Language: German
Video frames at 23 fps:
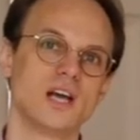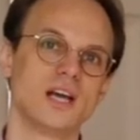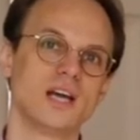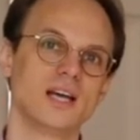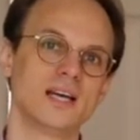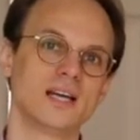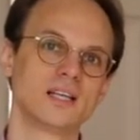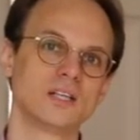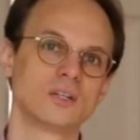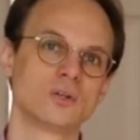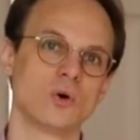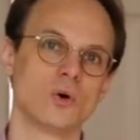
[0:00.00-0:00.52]

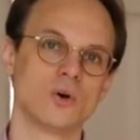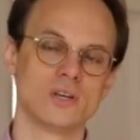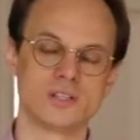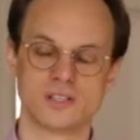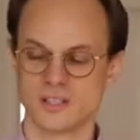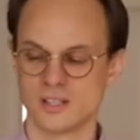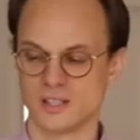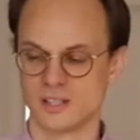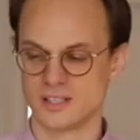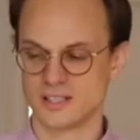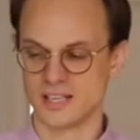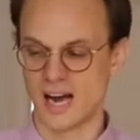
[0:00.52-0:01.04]

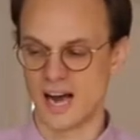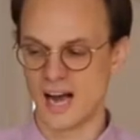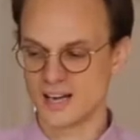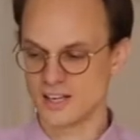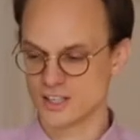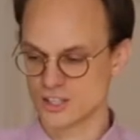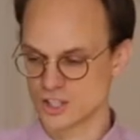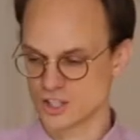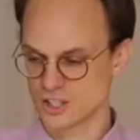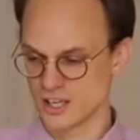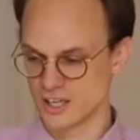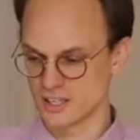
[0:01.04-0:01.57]
Hirnhäute
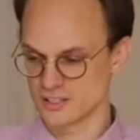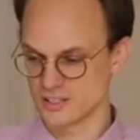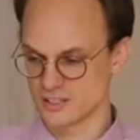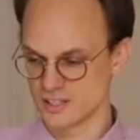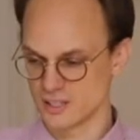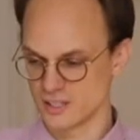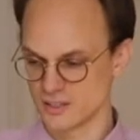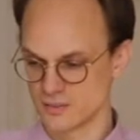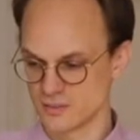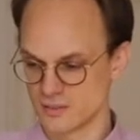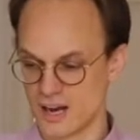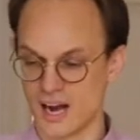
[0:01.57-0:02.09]
dargestellt sehen.